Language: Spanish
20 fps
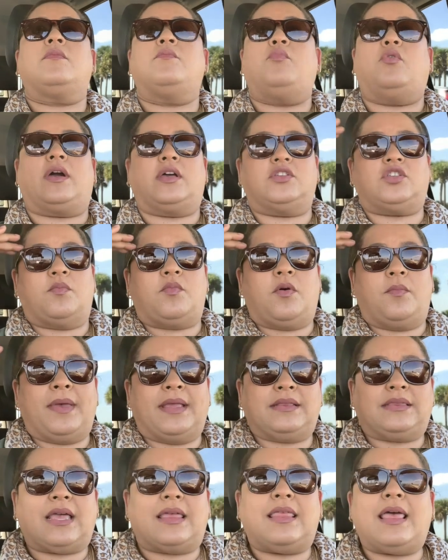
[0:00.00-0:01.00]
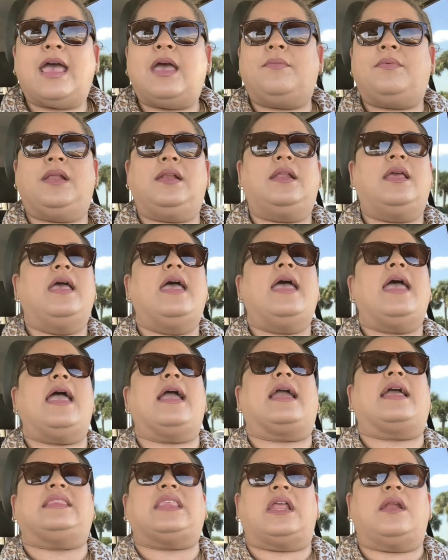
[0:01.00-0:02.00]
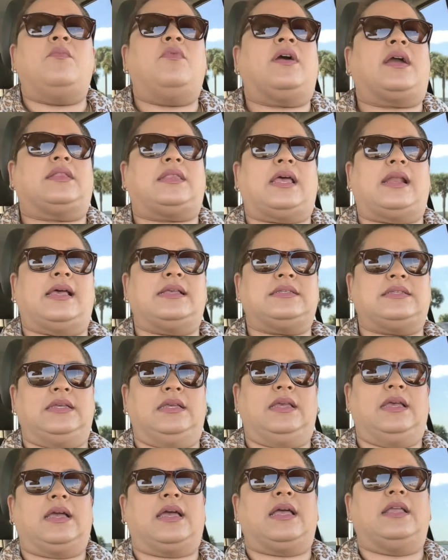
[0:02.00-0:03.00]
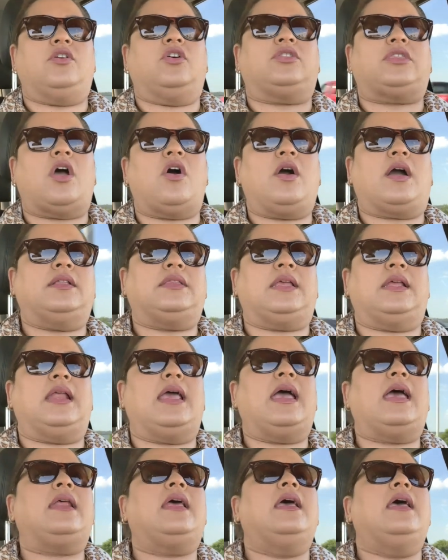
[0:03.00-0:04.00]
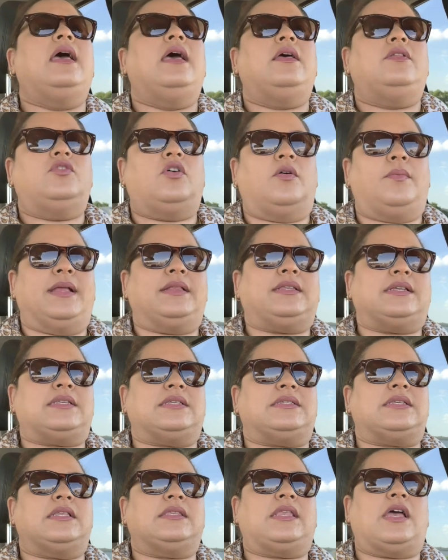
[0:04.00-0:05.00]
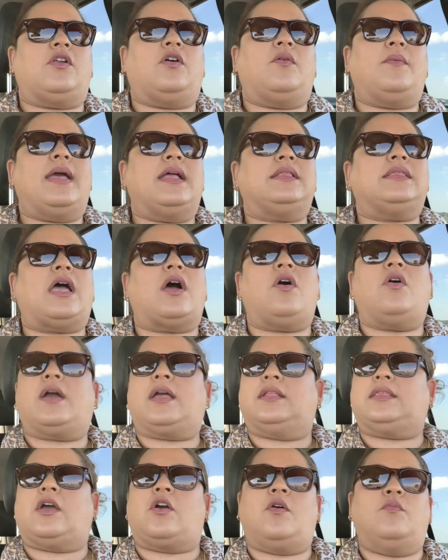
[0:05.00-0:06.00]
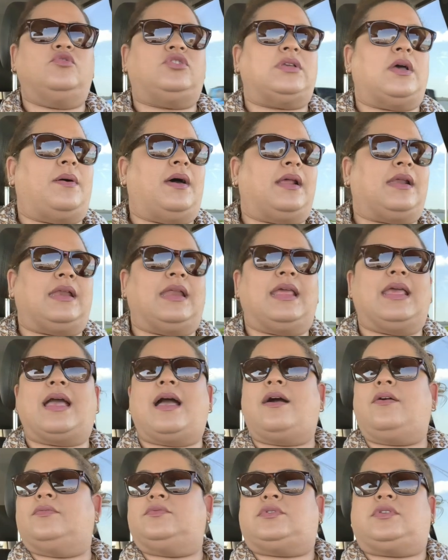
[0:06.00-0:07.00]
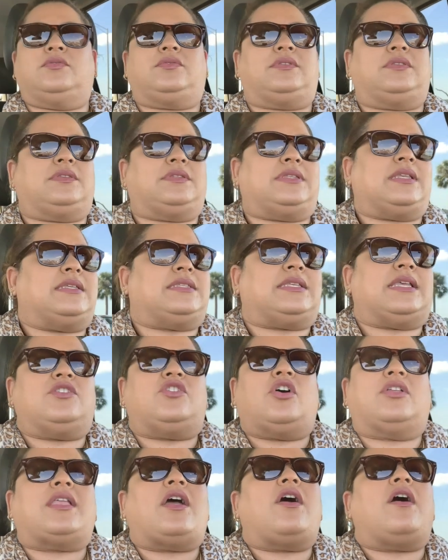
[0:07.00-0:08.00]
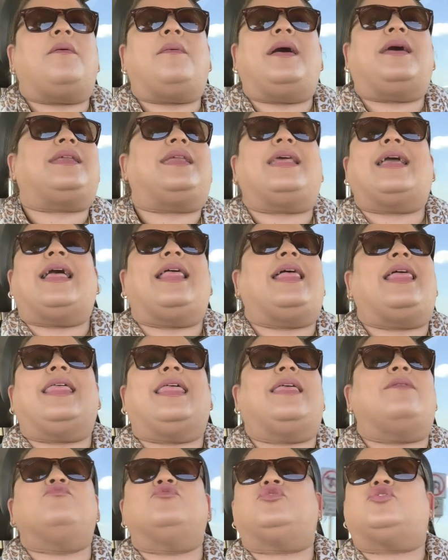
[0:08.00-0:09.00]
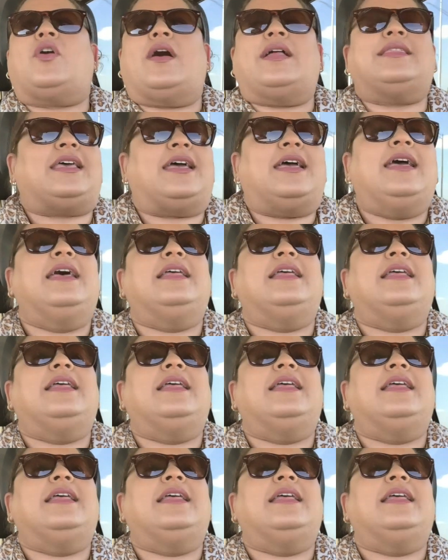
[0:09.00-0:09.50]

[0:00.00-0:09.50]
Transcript: porque somos momentos débiles es que tenemos que estar así. Que yo tengo que tener 90, 60, 90 o que tengo mucha barriga. Si, si, yo tengo barriga desde mucho antes